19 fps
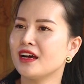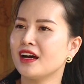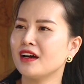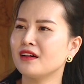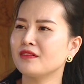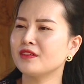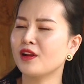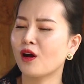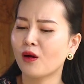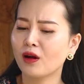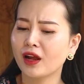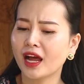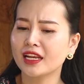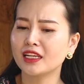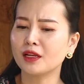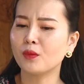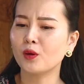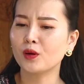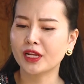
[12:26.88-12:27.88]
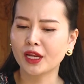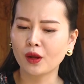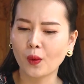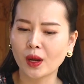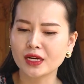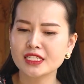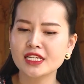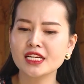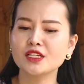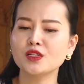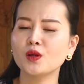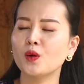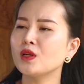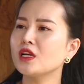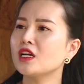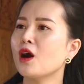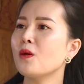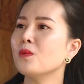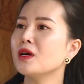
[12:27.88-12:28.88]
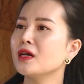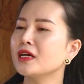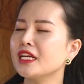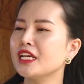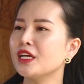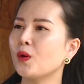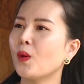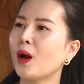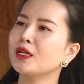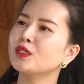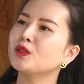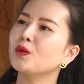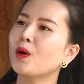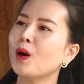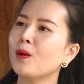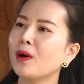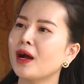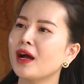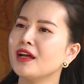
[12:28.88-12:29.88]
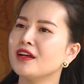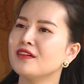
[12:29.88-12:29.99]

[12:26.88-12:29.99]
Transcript: À, đó hẳn là một cái quá trình nỗ lực không ngừng nghỉ của anh đúng không ạ?